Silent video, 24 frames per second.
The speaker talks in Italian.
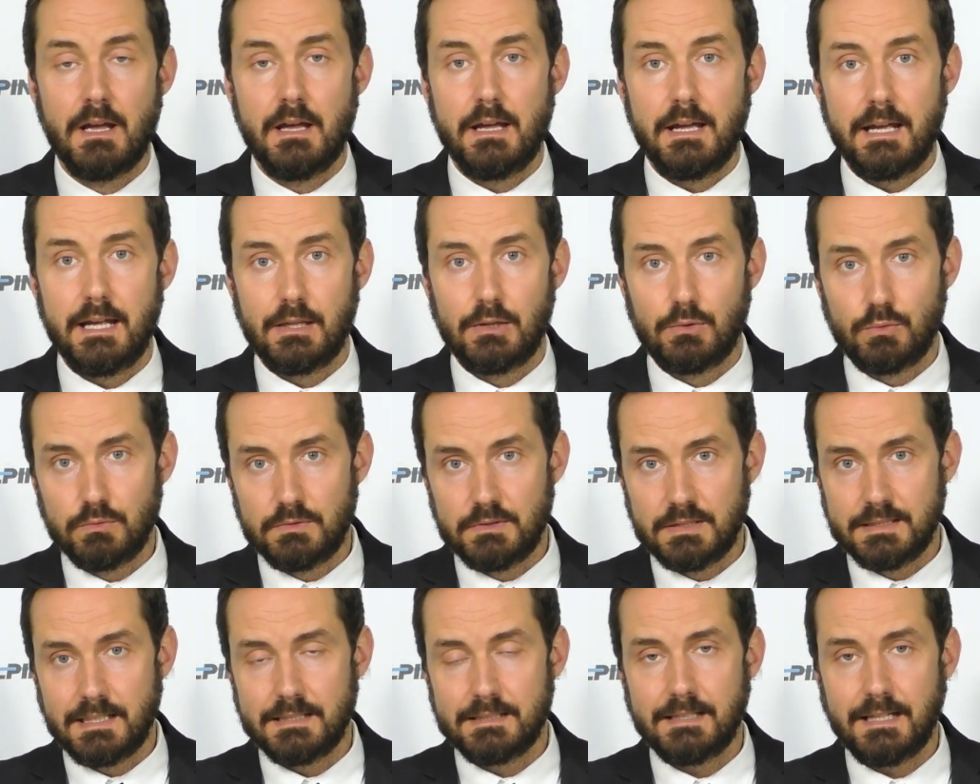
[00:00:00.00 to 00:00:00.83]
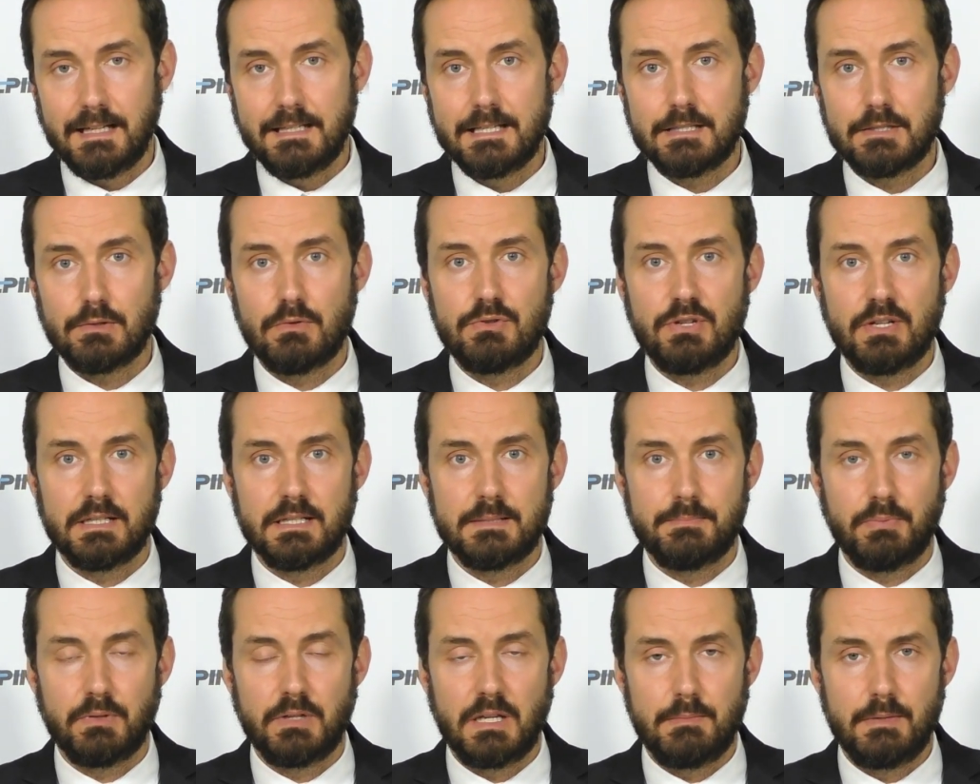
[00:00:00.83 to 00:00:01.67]
E tutti i dettagli sono già
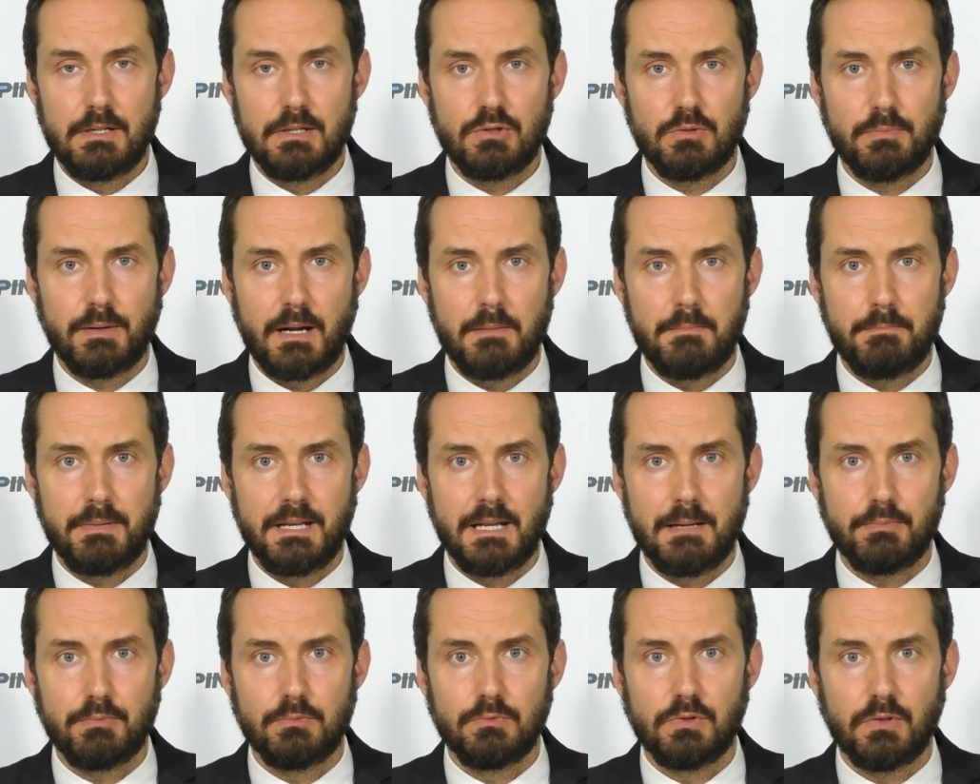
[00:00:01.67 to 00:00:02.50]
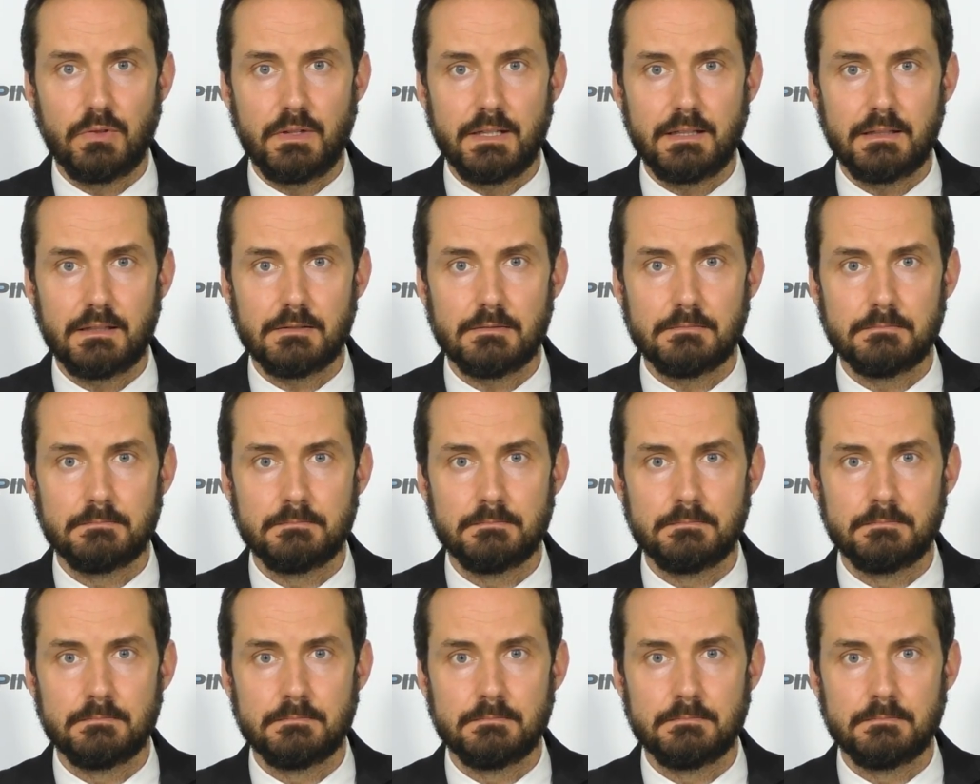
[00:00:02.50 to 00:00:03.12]
disponibili su prealpina.it.